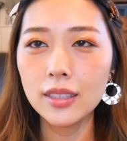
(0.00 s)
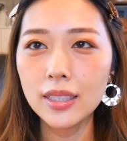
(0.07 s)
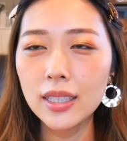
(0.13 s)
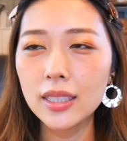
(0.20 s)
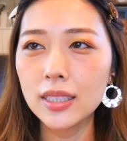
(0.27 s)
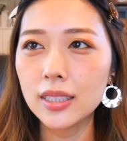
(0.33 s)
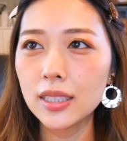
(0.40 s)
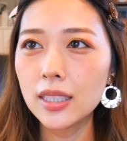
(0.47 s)

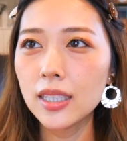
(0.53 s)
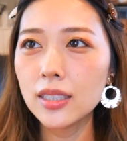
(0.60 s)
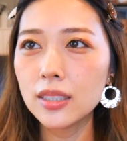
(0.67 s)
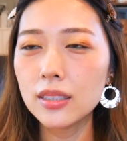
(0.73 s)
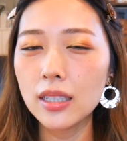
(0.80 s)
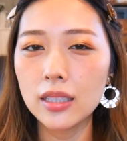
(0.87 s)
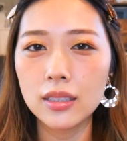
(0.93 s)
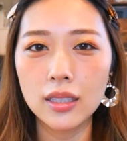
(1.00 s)
で、7
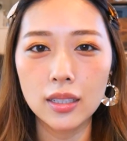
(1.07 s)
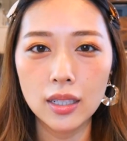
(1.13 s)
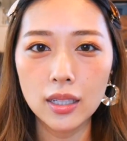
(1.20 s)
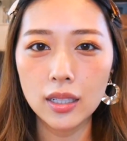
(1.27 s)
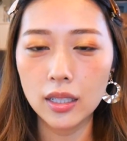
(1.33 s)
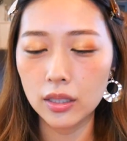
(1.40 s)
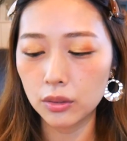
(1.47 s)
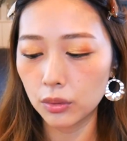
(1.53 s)
月だった
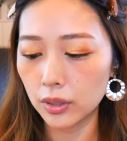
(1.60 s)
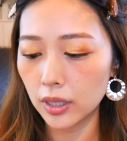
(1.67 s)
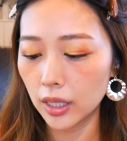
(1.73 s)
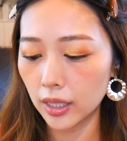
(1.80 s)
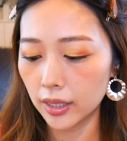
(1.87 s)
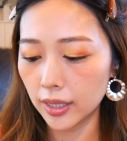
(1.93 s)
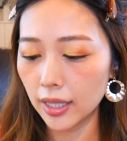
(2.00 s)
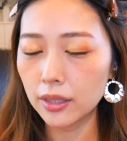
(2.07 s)
ら、あの、
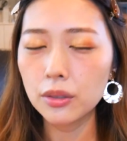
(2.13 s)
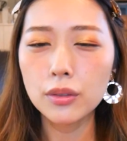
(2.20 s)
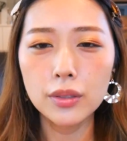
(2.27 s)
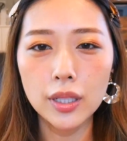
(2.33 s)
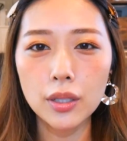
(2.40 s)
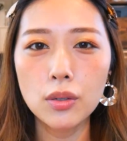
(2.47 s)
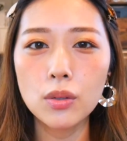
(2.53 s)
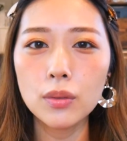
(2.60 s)
やっと
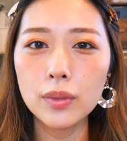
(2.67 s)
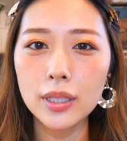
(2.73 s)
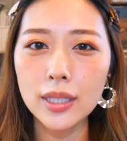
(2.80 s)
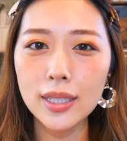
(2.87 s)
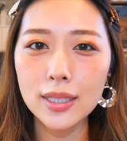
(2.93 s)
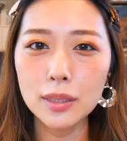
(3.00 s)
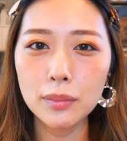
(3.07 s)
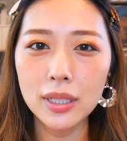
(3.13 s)
ね、
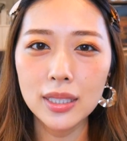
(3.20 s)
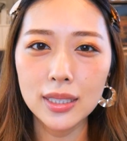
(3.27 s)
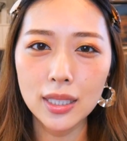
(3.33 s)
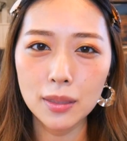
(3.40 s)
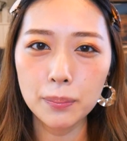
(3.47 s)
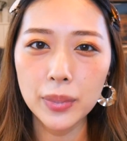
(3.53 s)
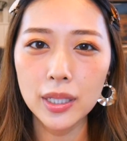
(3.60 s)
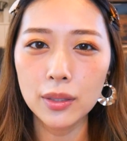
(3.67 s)
コンフィデンスマン
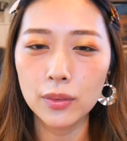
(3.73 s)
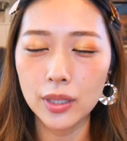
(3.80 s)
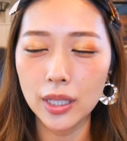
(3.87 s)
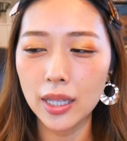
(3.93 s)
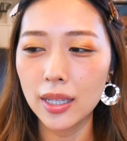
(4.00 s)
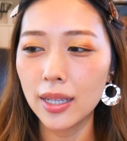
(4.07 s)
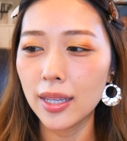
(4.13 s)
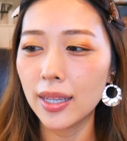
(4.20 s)
JP のね、